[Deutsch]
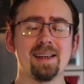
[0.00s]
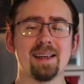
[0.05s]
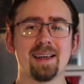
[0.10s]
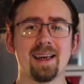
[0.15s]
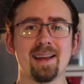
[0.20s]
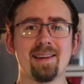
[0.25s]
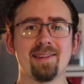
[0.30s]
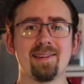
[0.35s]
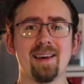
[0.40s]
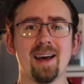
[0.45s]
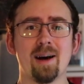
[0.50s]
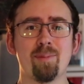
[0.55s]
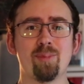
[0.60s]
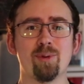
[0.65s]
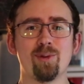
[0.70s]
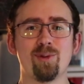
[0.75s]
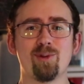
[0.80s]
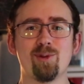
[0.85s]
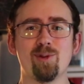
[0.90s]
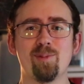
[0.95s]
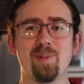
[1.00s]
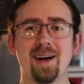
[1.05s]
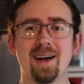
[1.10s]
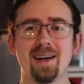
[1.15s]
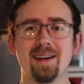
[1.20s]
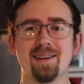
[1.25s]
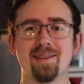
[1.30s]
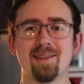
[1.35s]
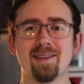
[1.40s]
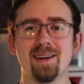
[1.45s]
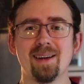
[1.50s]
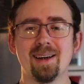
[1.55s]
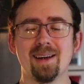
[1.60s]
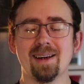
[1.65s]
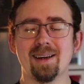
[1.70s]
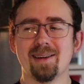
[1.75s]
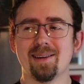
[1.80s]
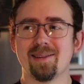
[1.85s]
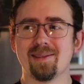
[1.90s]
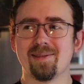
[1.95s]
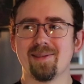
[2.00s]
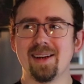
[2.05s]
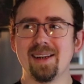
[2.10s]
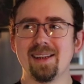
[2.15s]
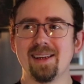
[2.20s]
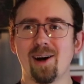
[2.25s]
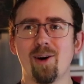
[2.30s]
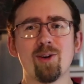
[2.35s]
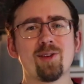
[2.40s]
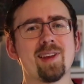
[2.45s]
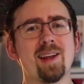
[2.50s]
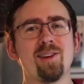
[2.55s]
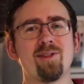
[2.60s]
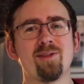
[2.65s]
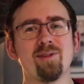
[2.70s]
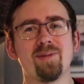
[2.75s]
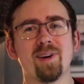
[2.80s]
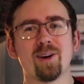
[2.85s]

Ihr kennt es ja ab und zu mal, wenn die ausländischen